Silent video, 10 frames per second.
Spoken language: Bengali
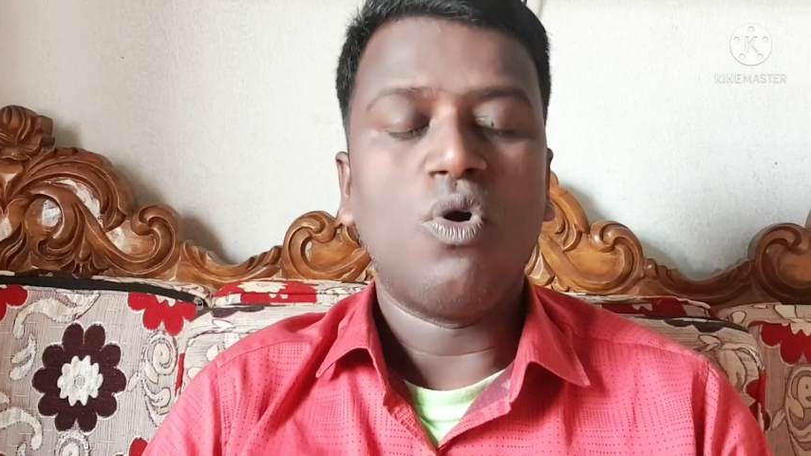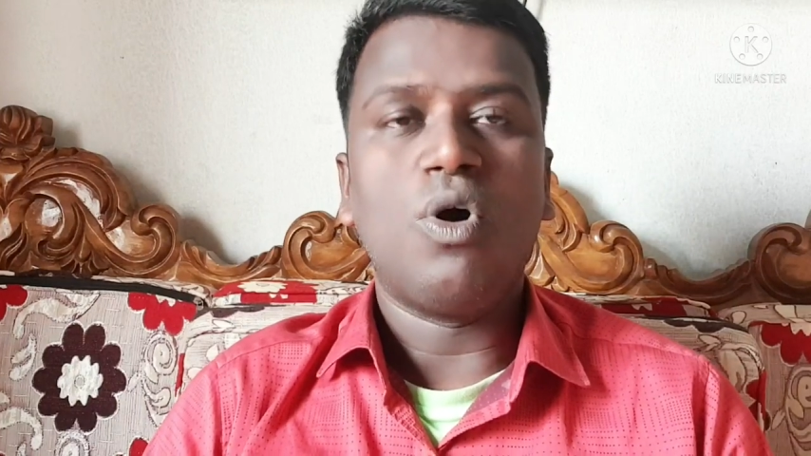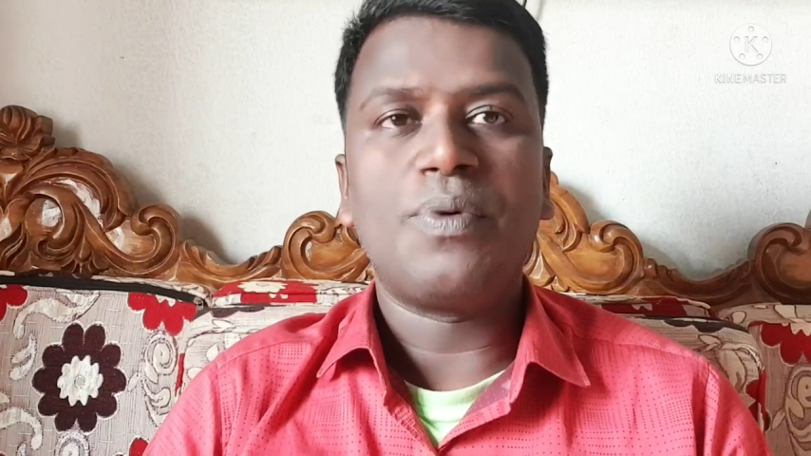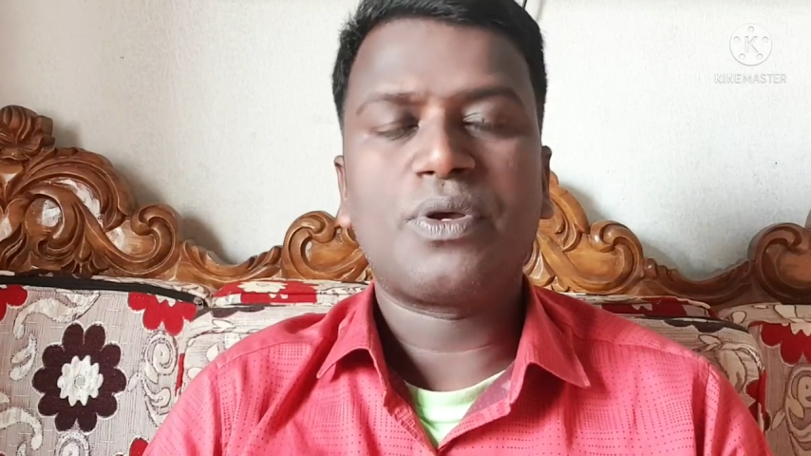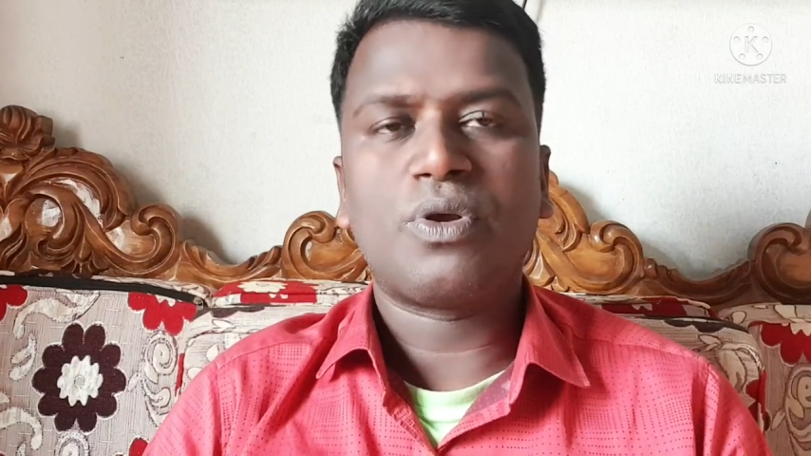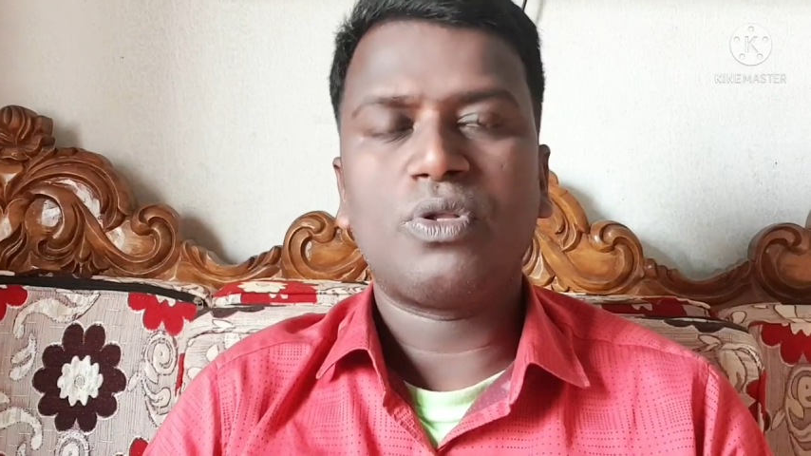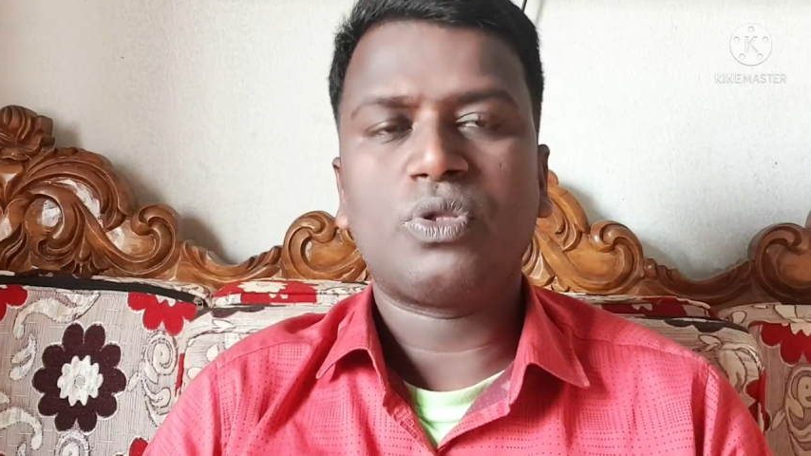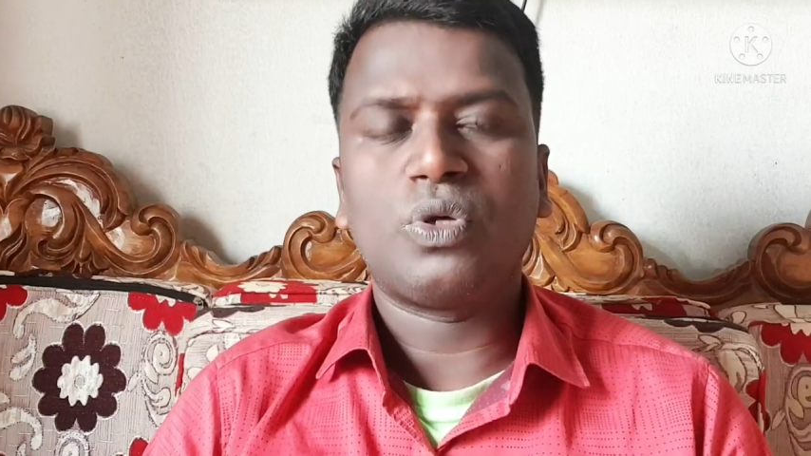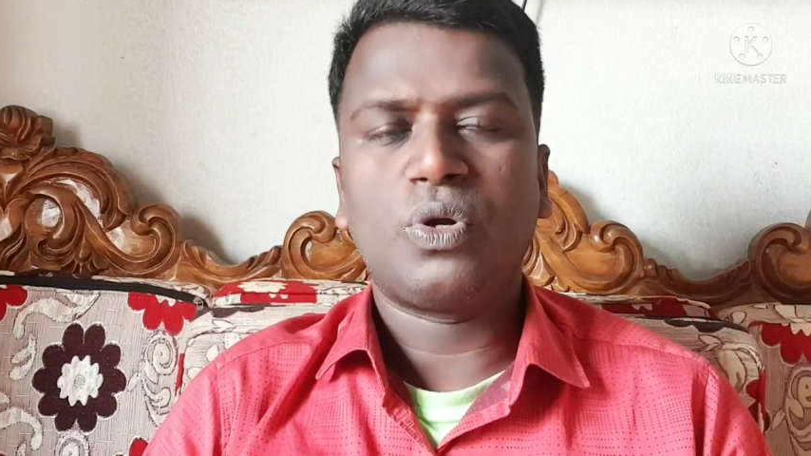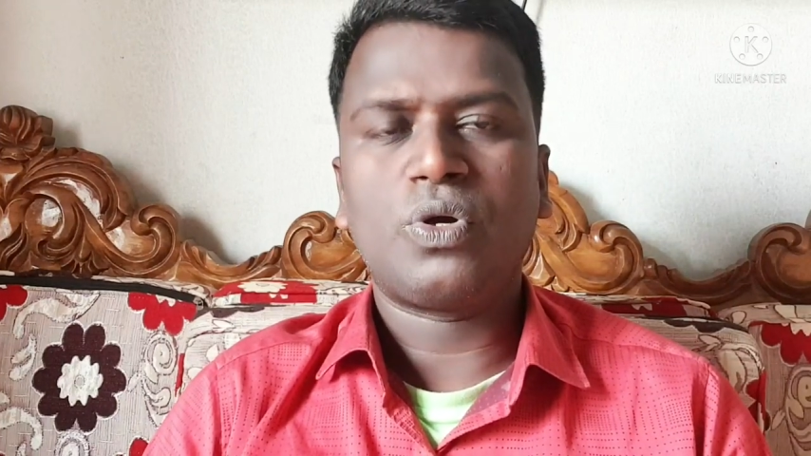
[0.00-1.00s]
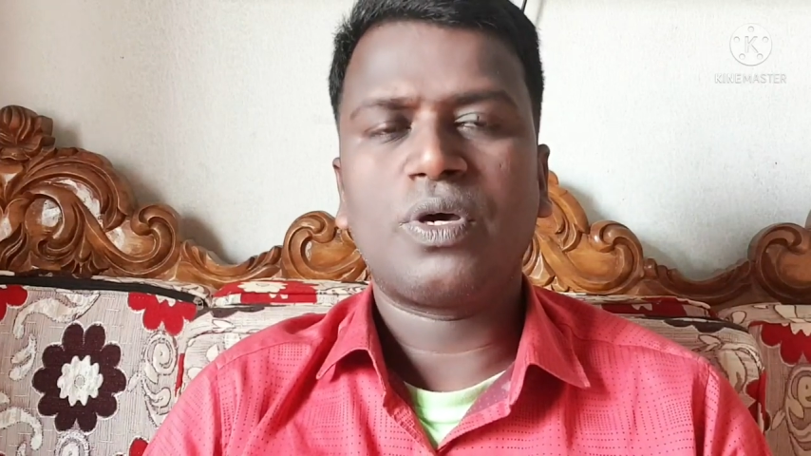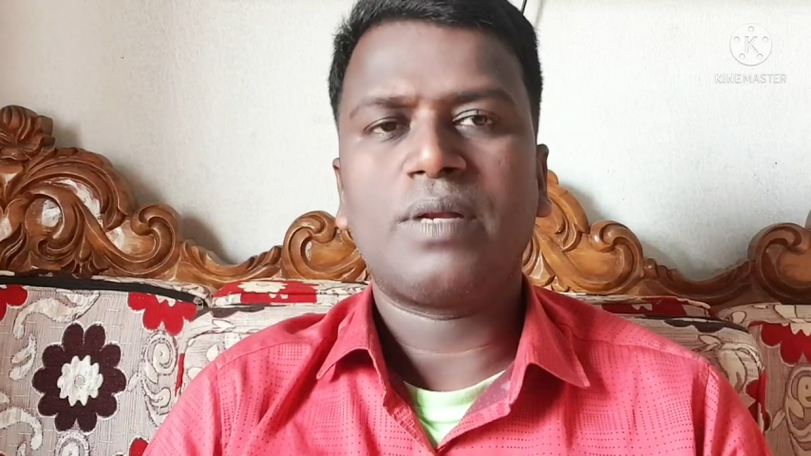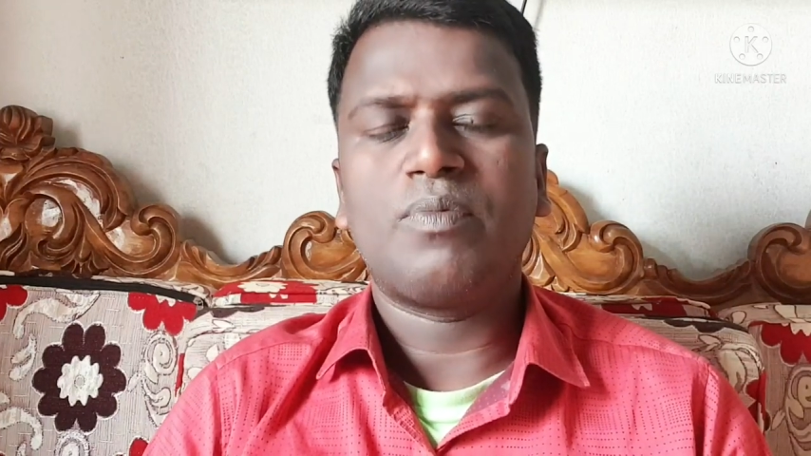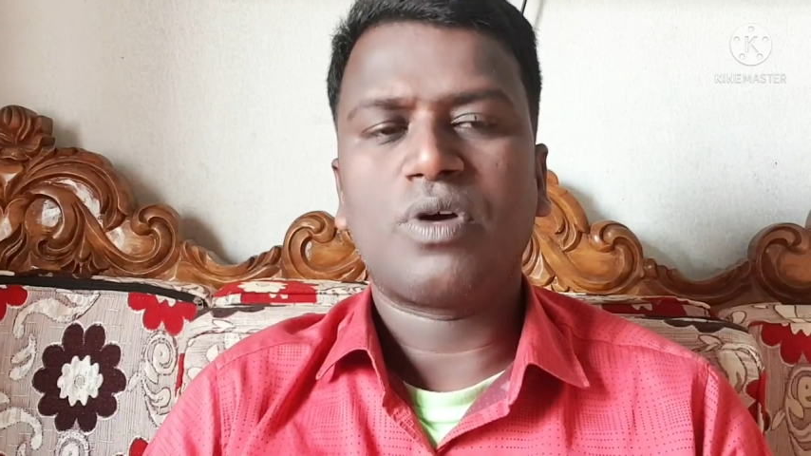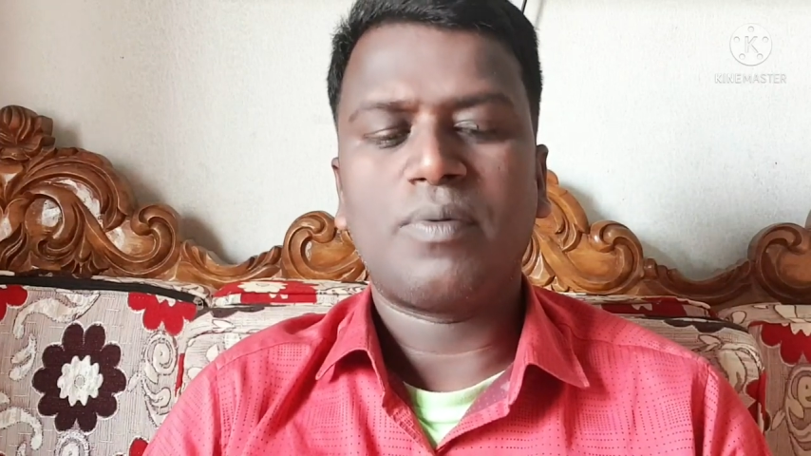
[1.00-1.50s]
অমিক্রণ তরঙ্গের
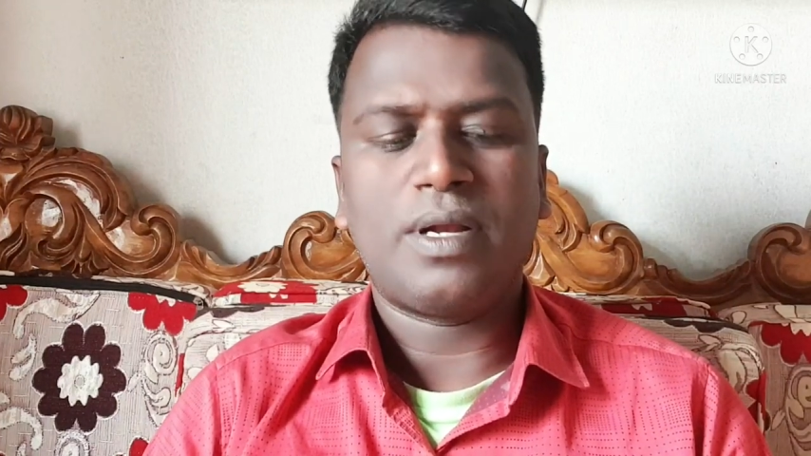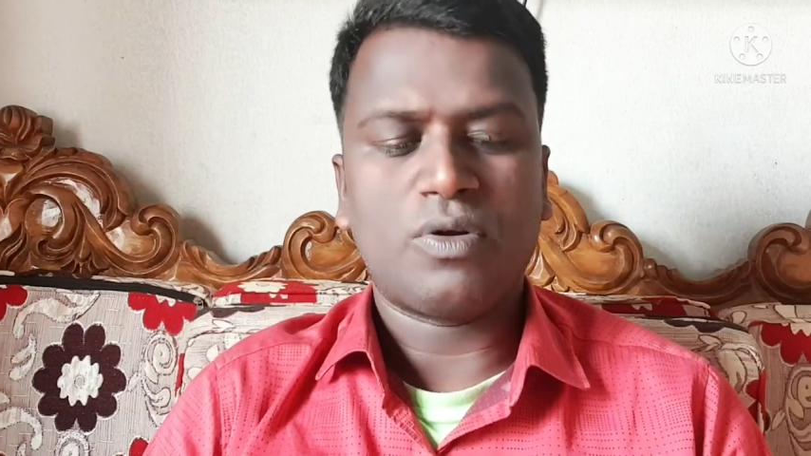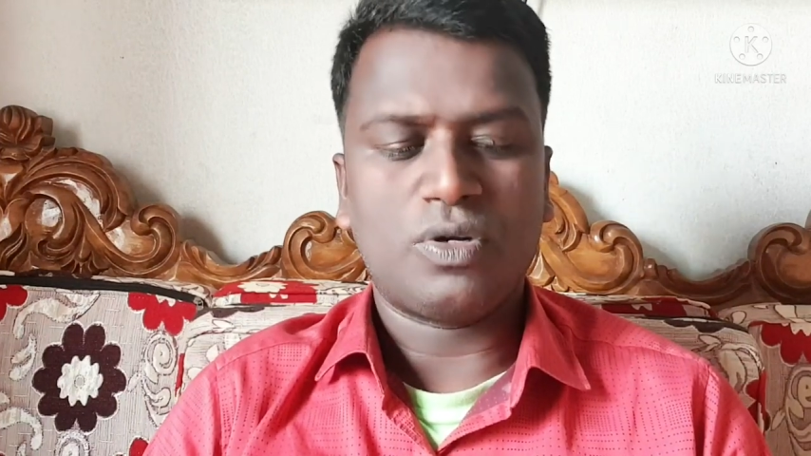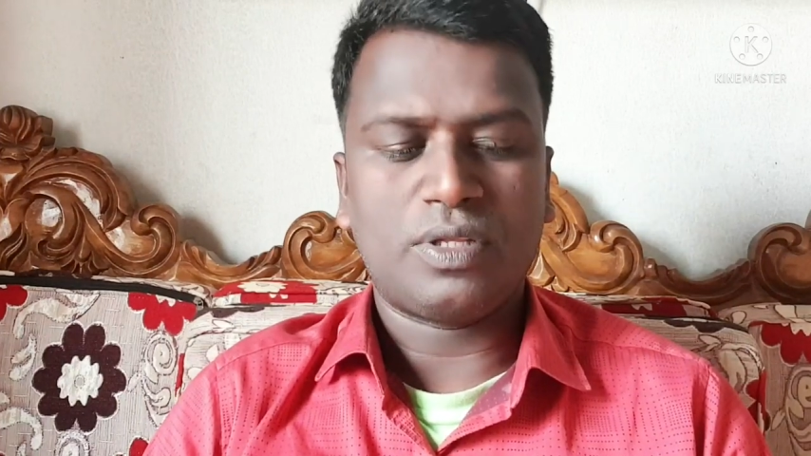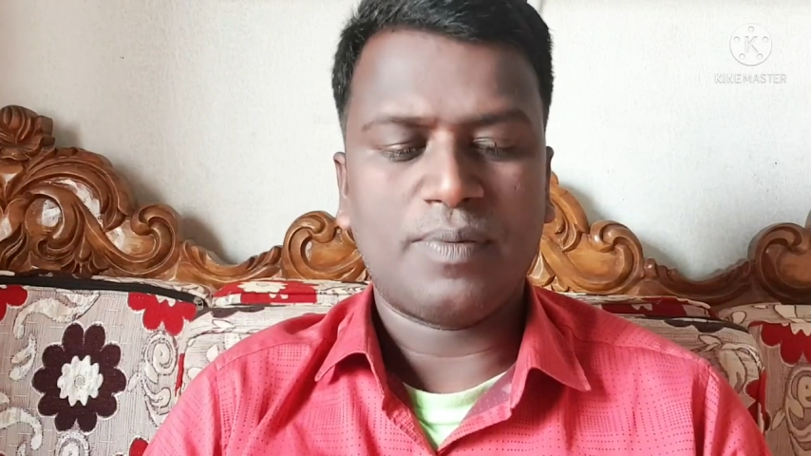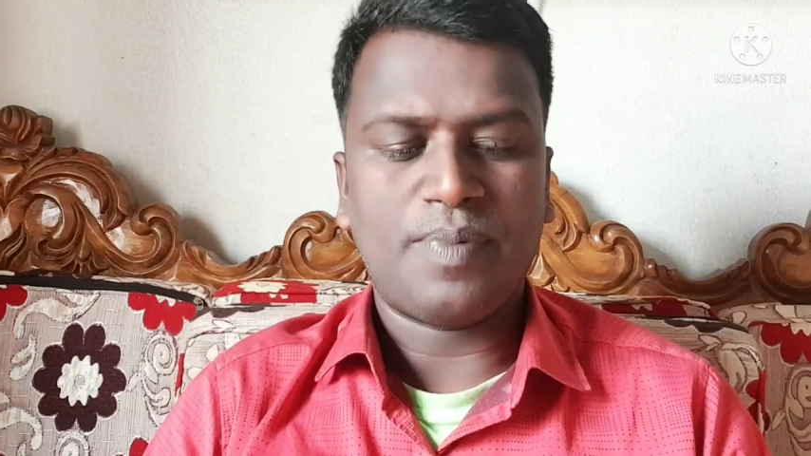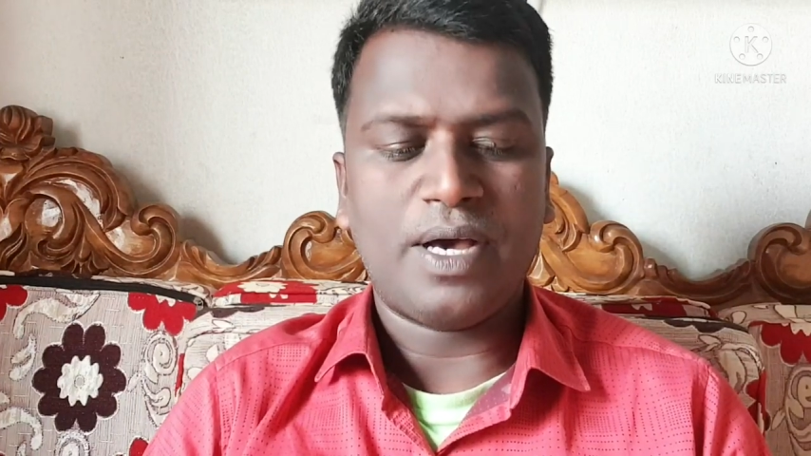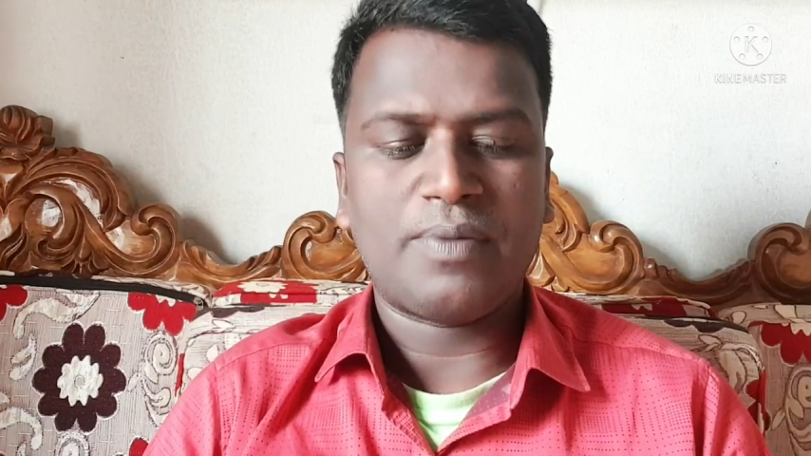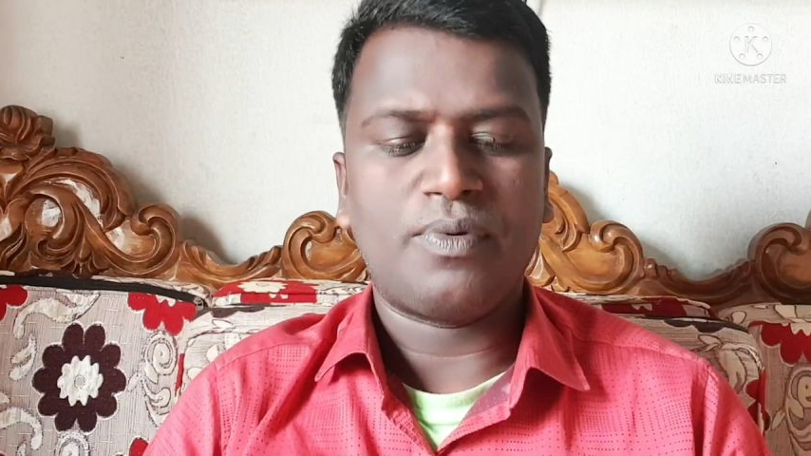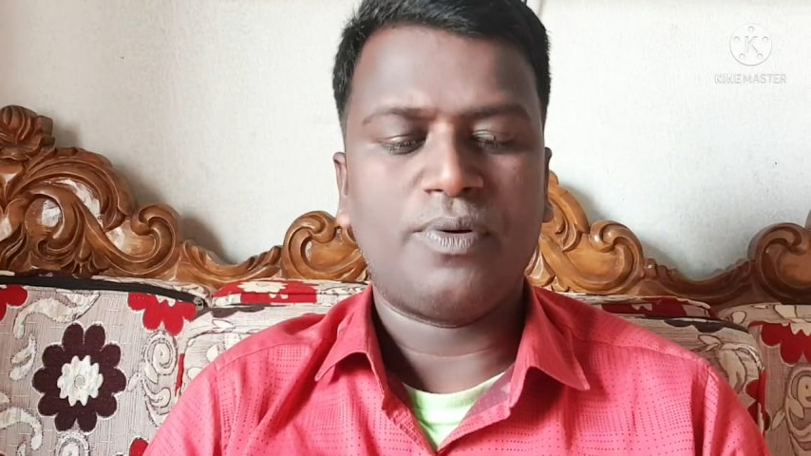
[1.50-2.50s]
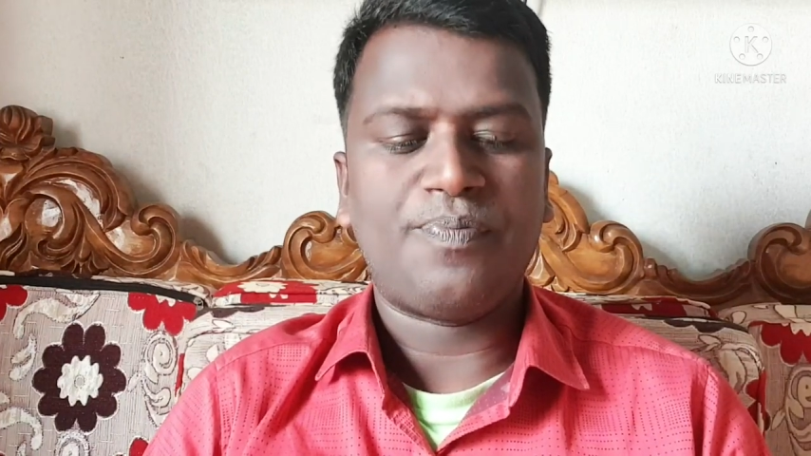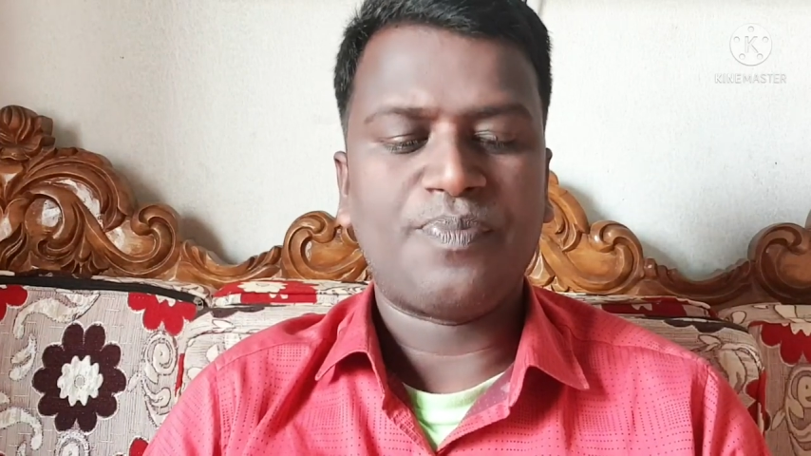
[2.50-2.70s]
মোকাবেলা করতে পারবো